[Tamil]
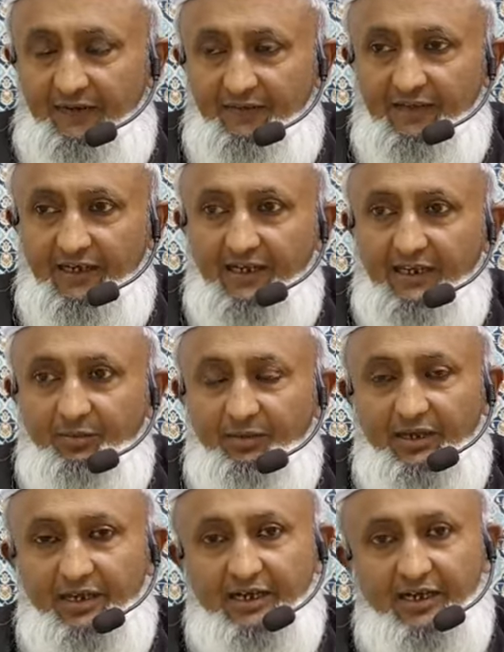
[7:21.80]
அந்த
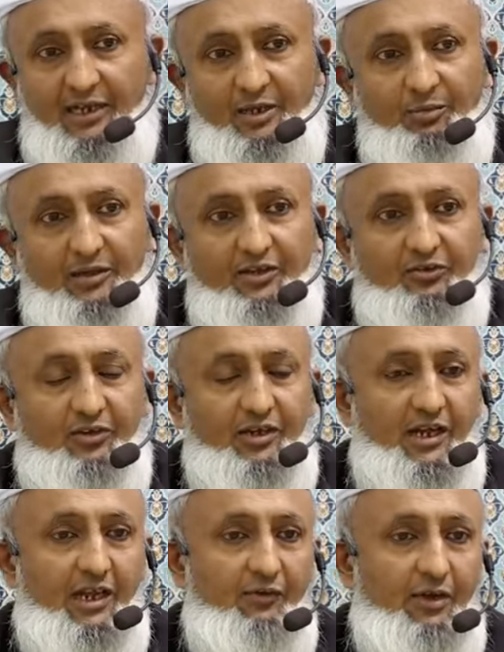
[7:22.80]
கடிதம் என்ன கடிதம் என்று
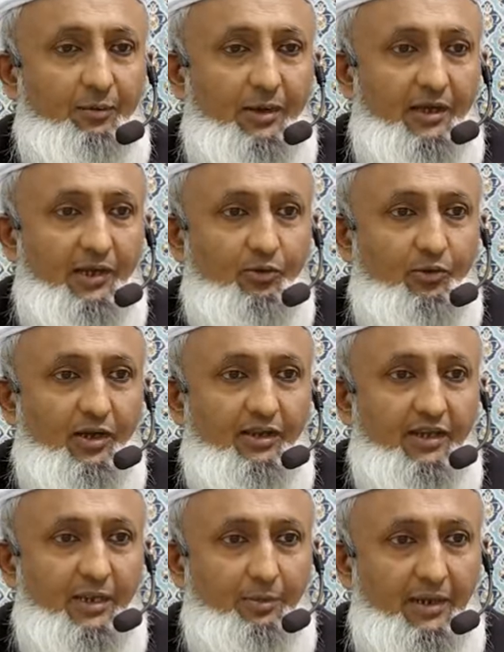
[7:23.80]
சொன்னால் அவர்
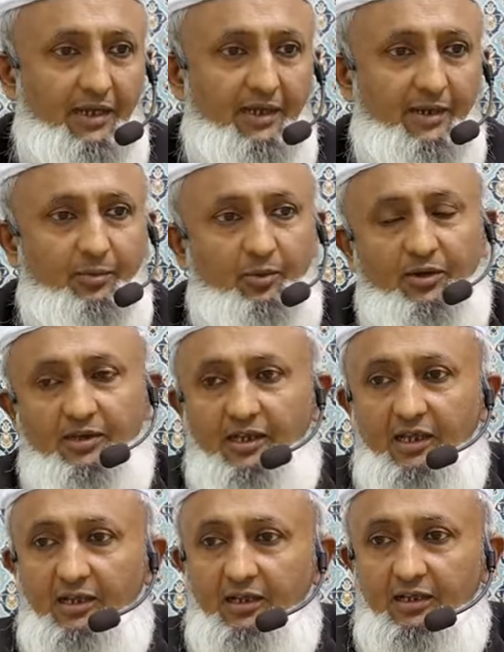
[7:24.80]
பள்ளிக்கூடத்திலே படிக்கிற பொழுது
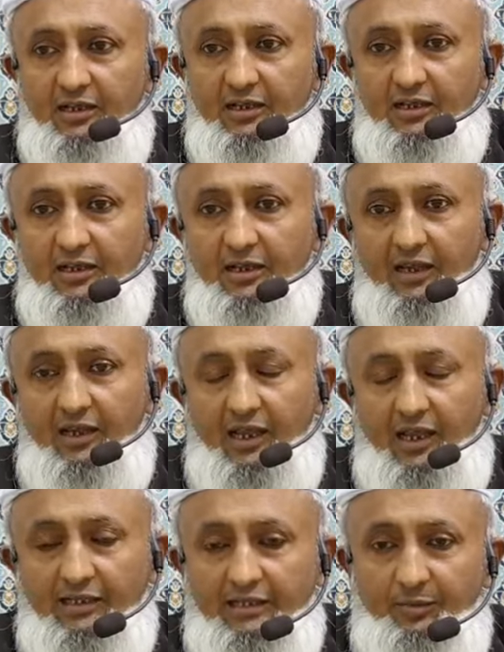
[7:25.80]

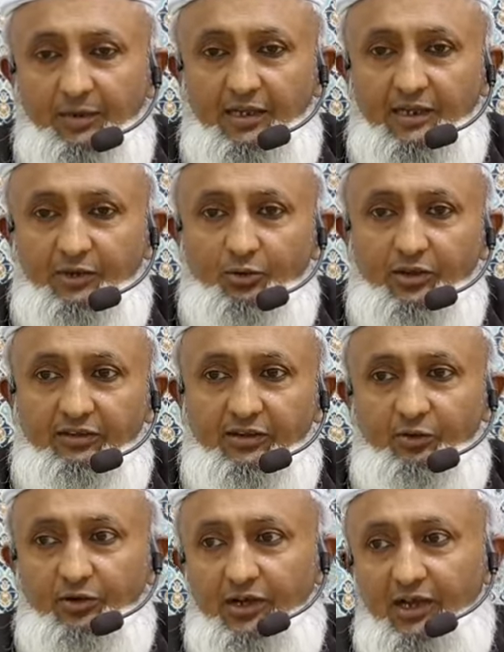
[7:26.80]
அந்த
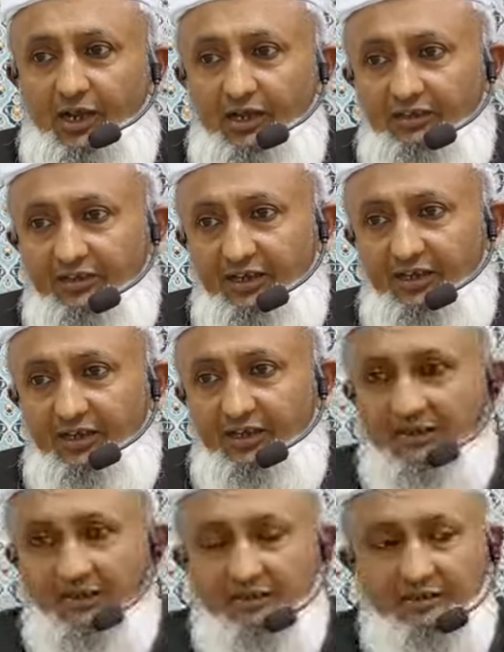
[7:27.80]
பள்ளிக்கூடத்தில் உண்டான
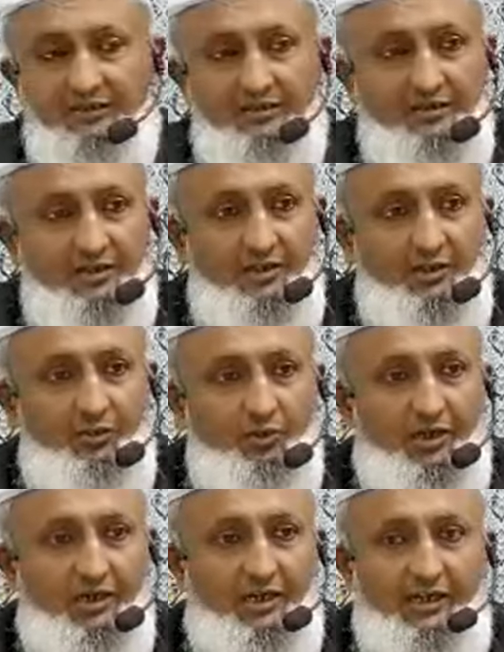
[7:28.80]
ஆசிரியர்கள்
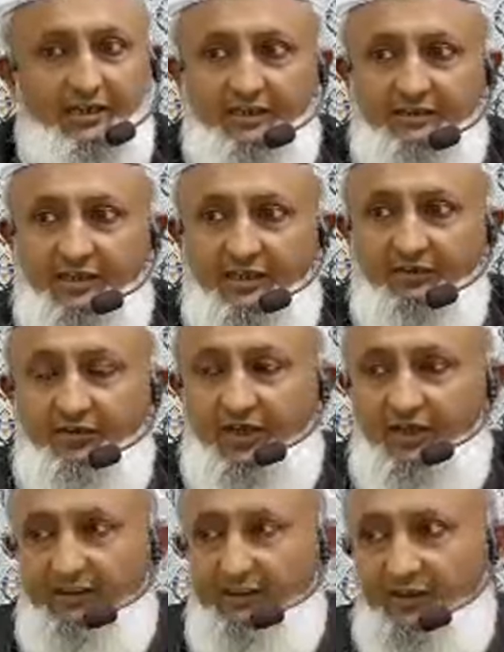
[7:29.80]
ஒரு கடிதத்தை
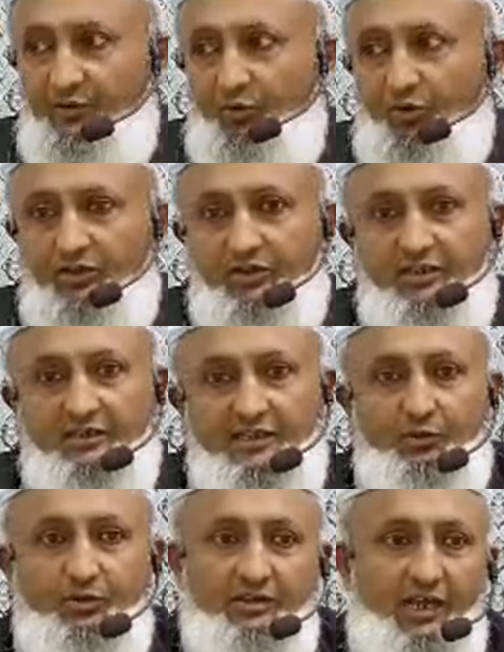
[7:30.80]
இவரிடத்திலே கொடுத்து
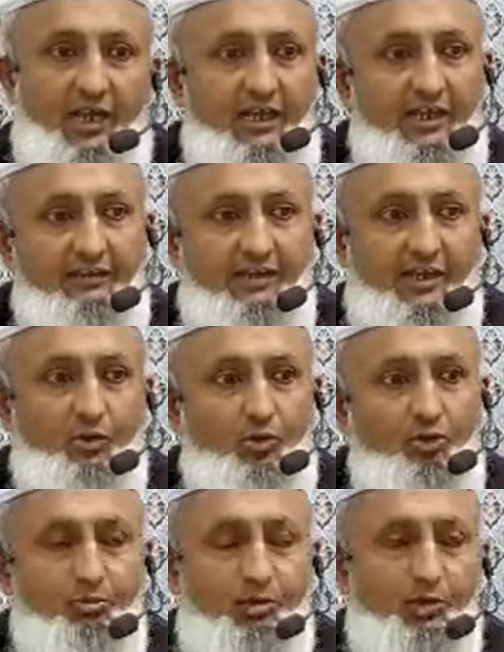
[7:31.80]
இதை உன் தாயிடத்திலே
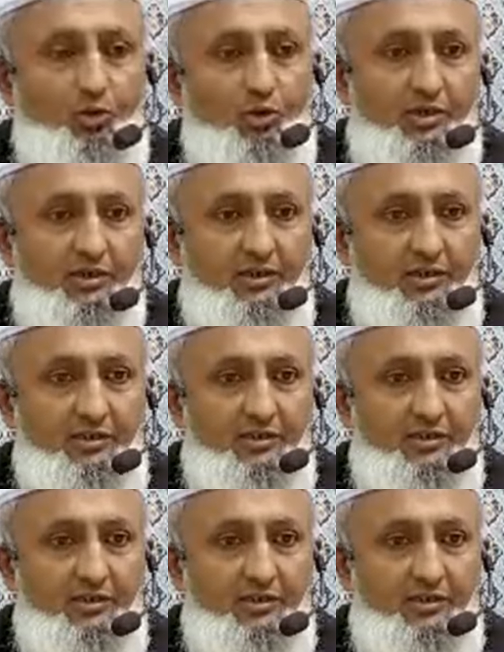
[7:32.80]
கொண்டு போய் கொடு